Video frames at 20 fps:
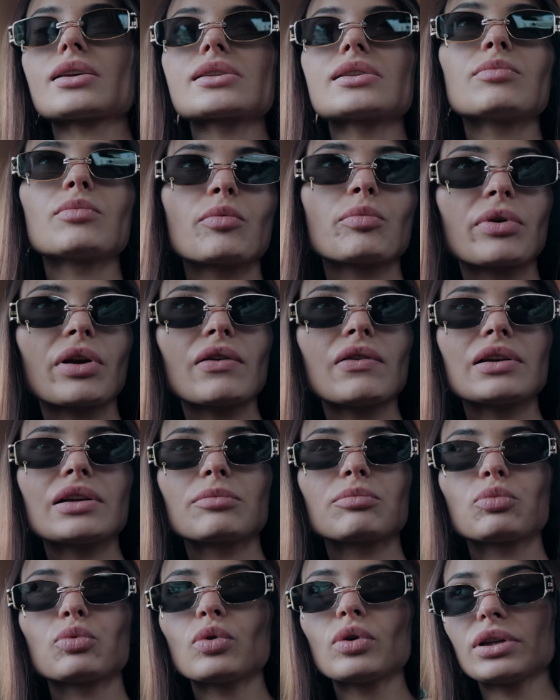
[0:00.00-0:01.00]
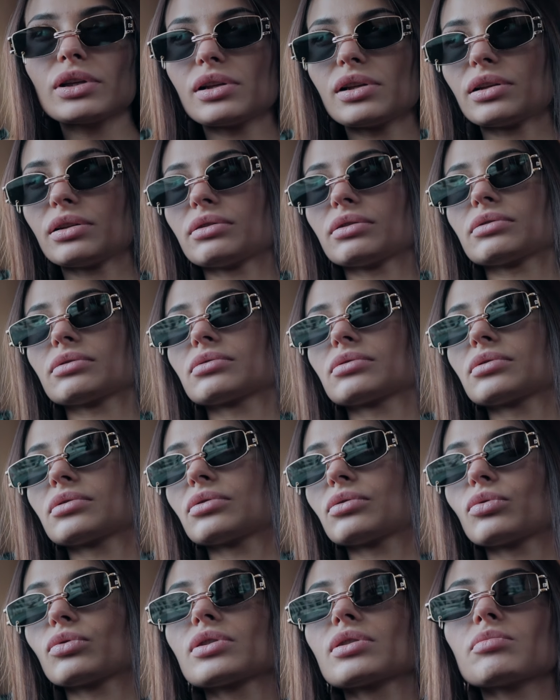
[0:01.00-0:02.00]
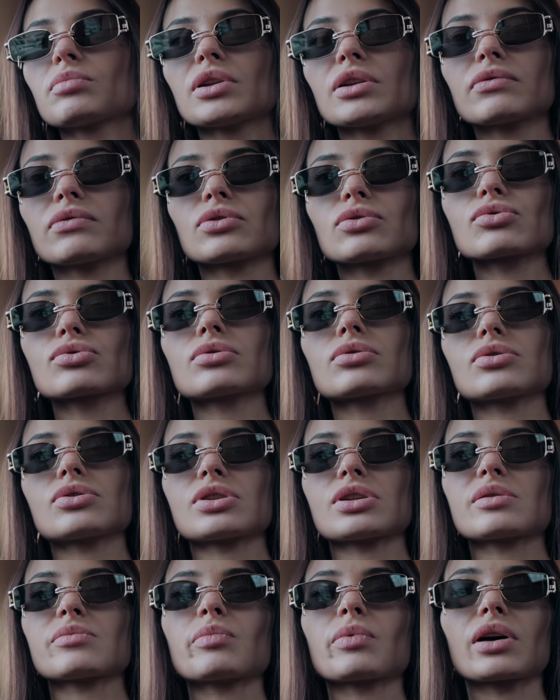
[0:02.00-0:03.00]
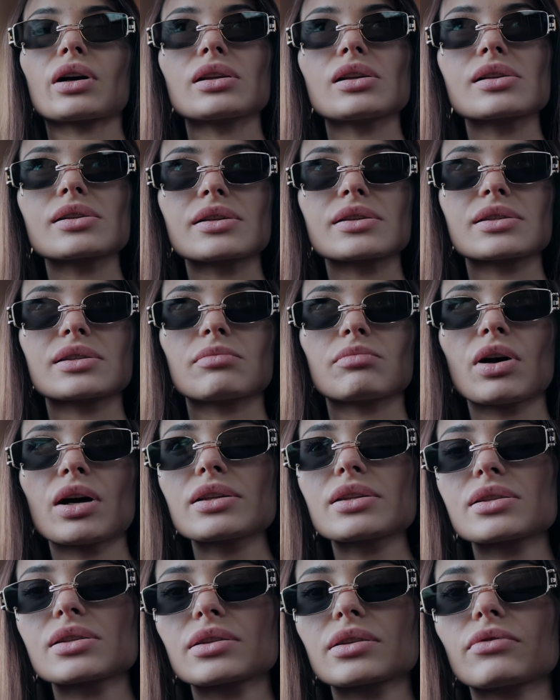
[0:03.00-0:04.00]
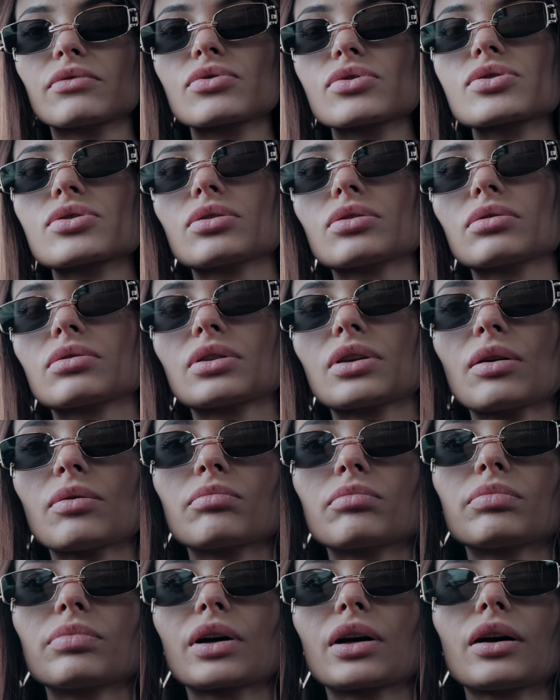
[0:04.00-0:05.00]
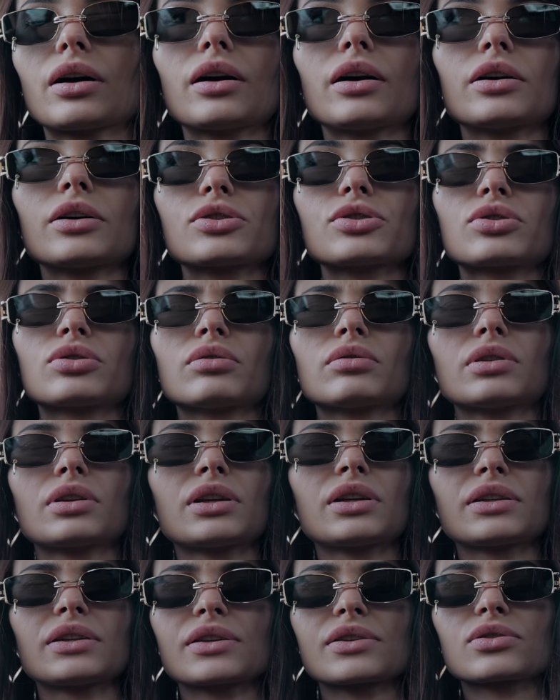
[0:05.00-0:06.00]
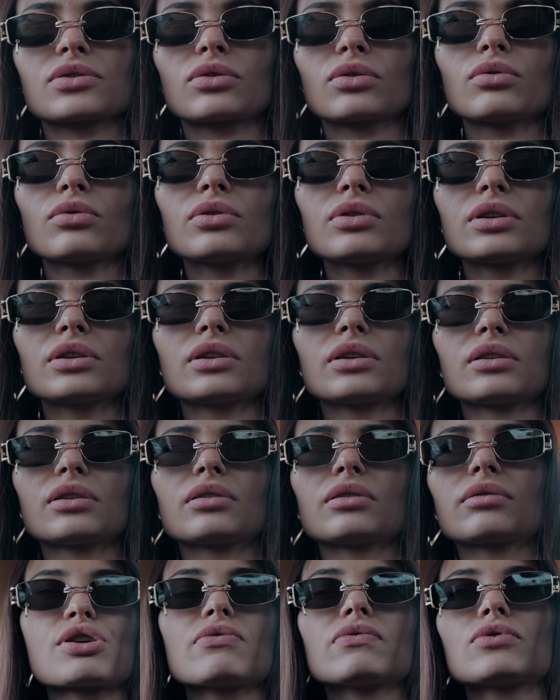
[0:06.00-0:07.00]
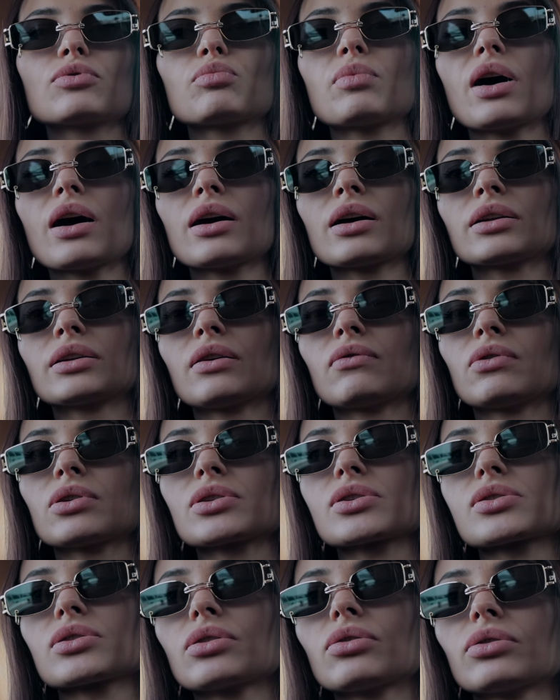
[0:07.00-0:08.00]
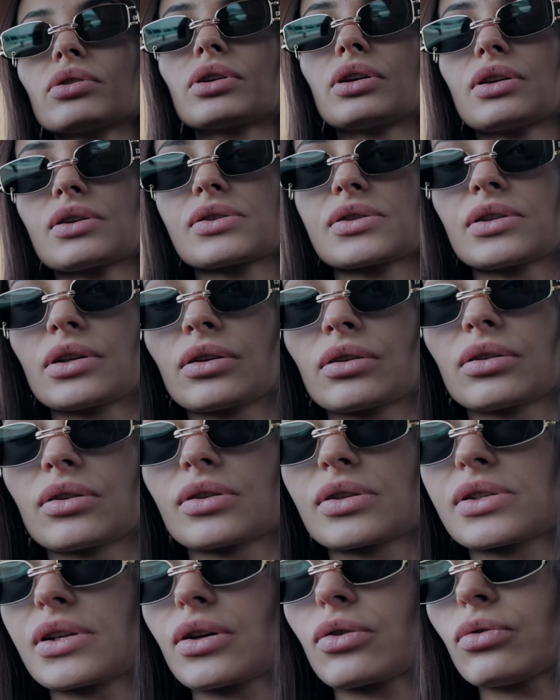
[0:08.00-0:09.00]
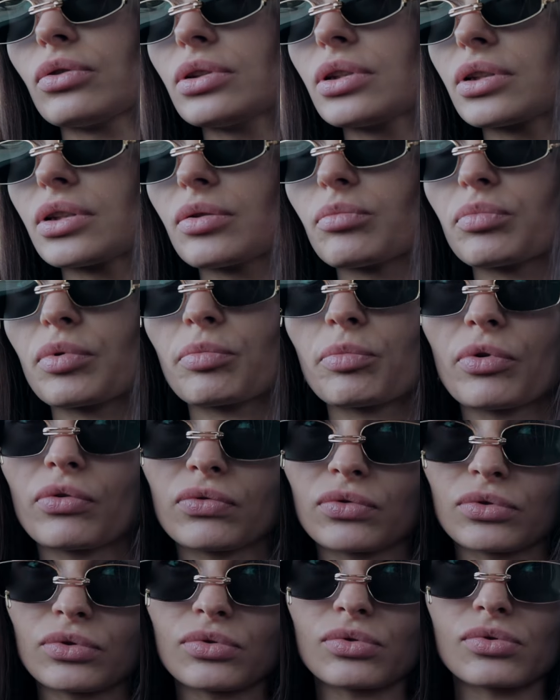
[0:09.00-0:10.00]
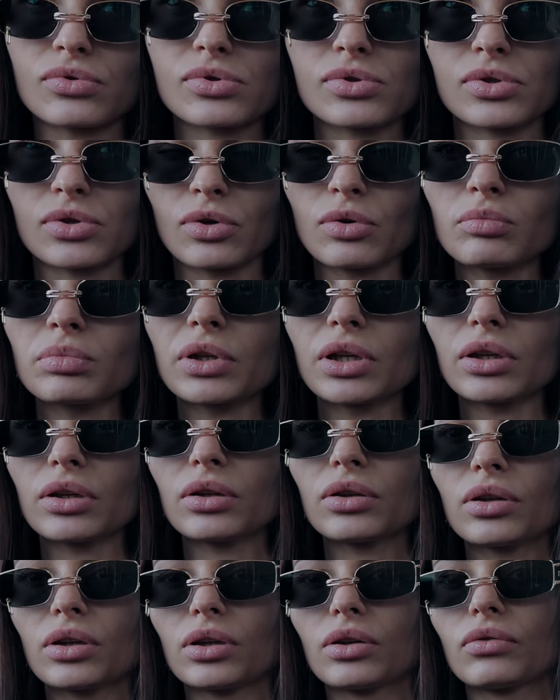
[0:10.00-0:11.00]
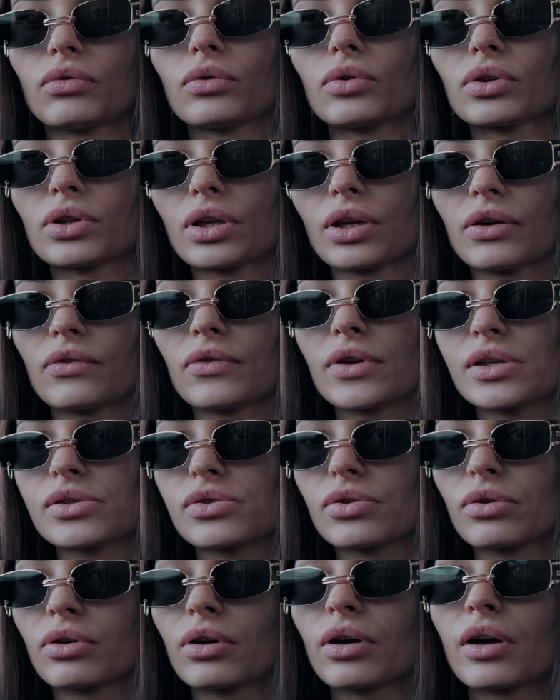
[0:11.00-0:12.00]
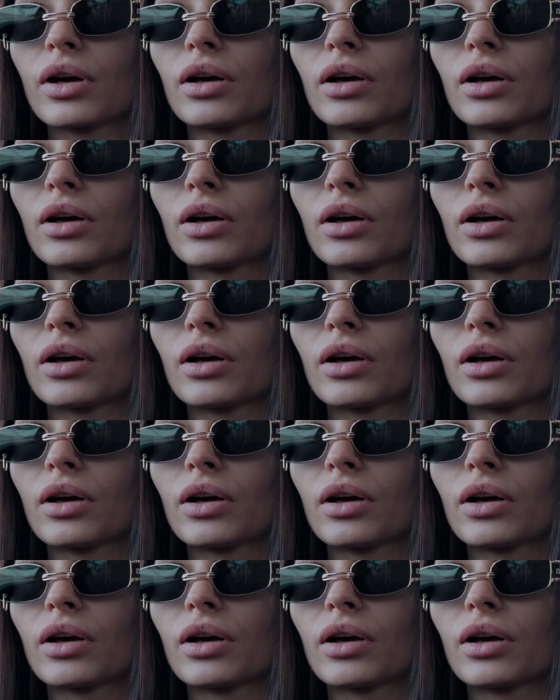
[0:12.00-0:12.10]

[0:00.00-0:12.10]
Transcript: если мы правильно поняли, э, он имел в виду, что сейчас пока нельзя снимать из-за того, что там пока что-то недостроено. Вообще в Дубае довольно строгие э, законы там по поводу съемки и фото и видео,